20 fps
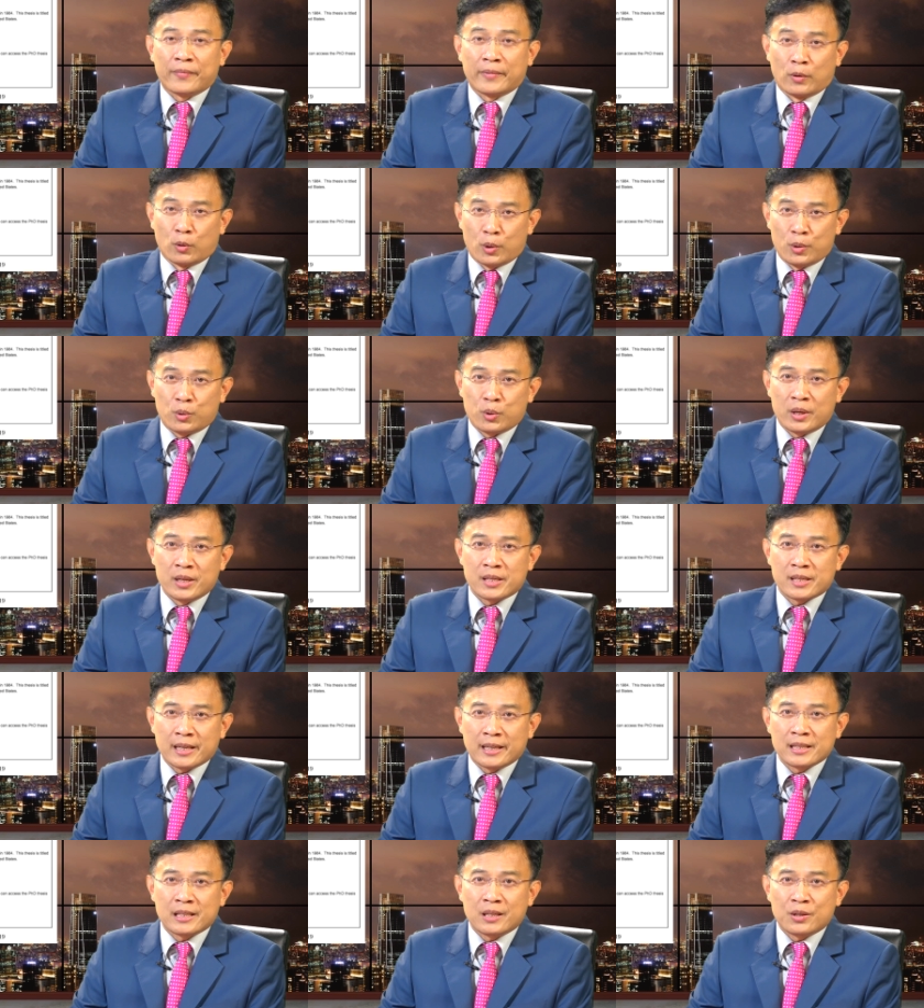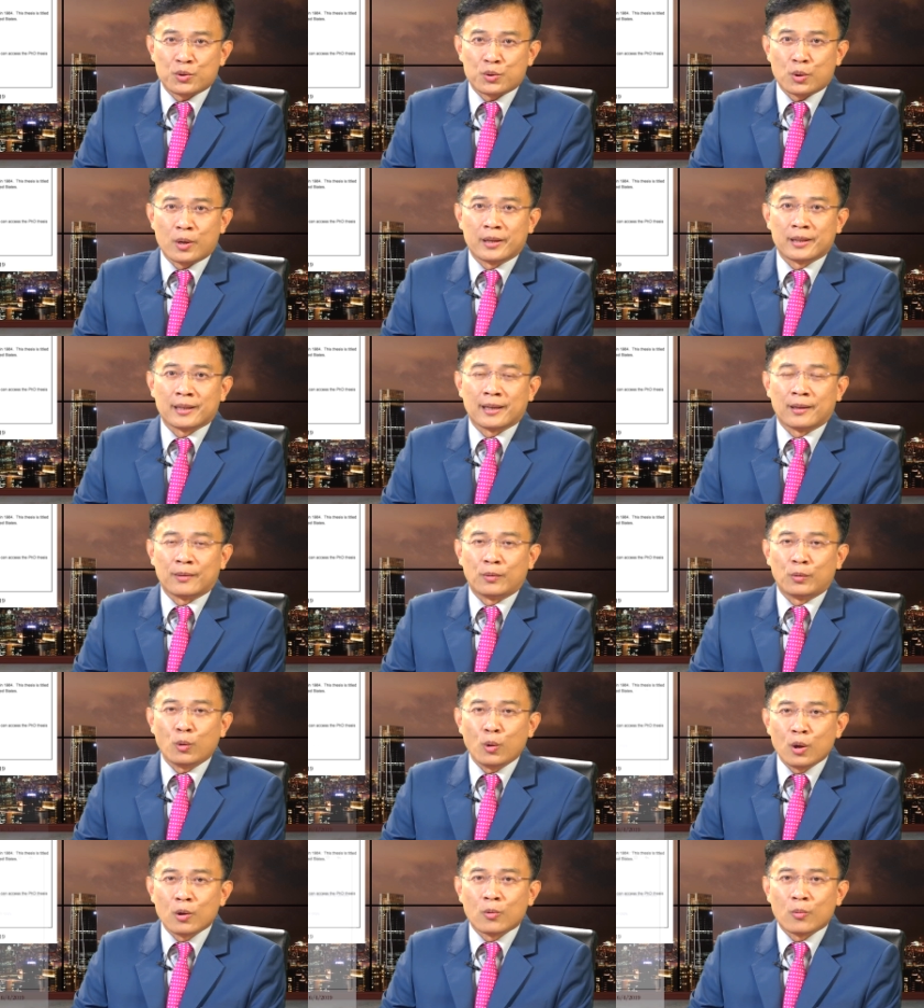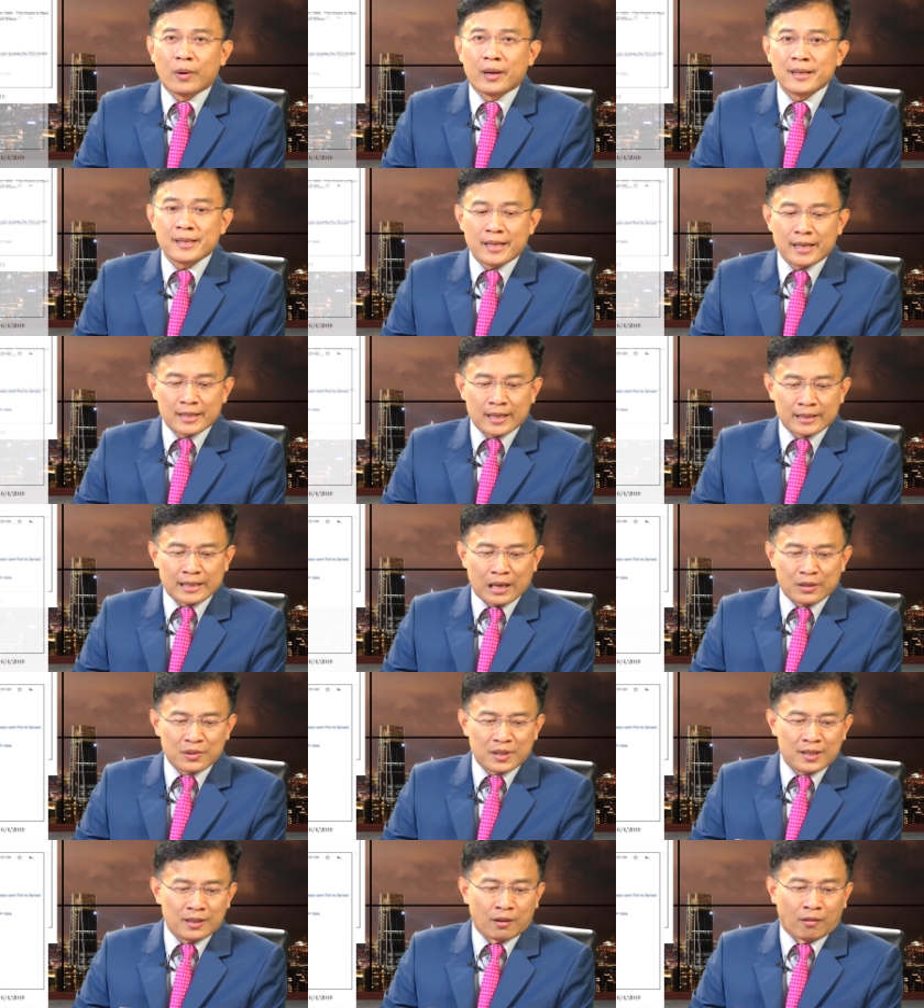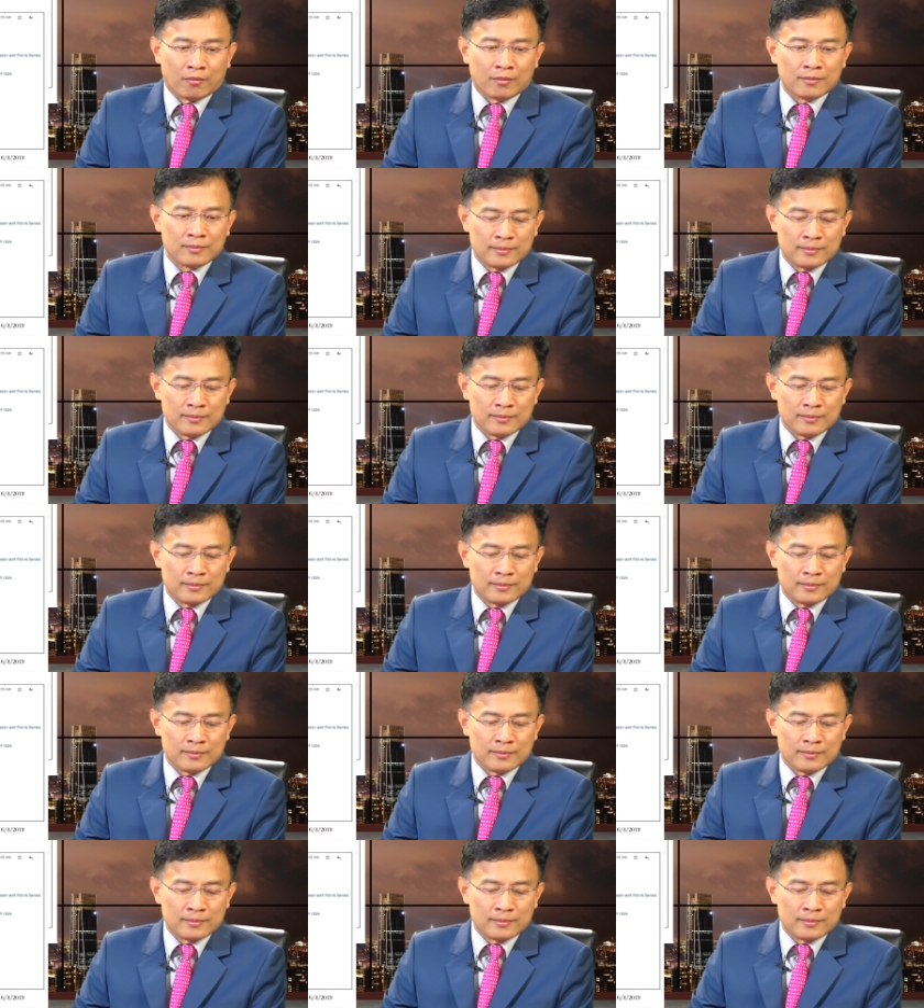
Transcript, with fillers: 伦敦政经学院的论文线上查询系统。